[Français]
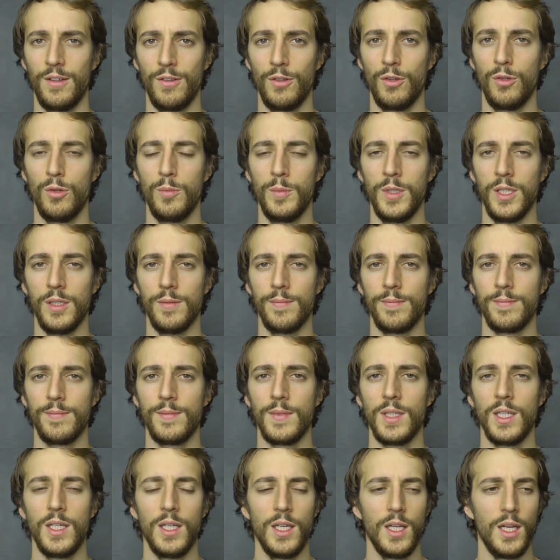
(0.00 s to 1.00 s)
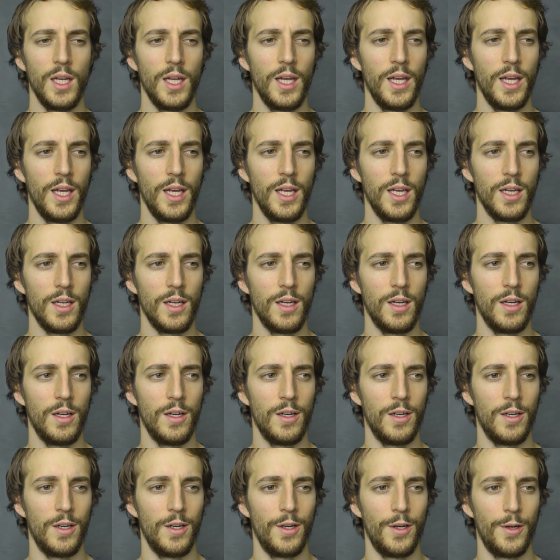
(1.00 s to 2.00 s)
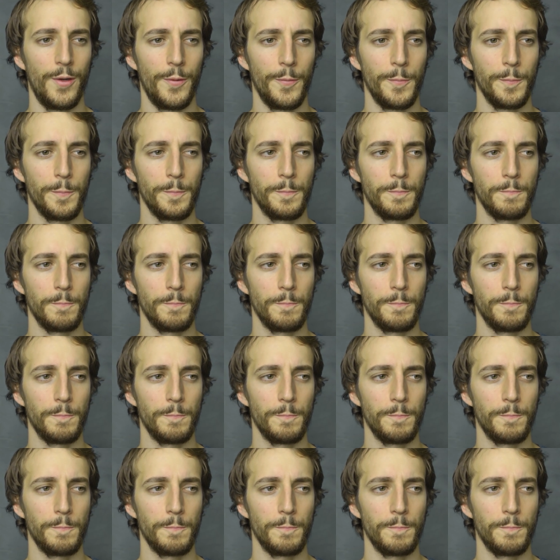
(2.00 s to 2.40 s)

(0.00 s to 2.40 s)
sodomie. Et euh,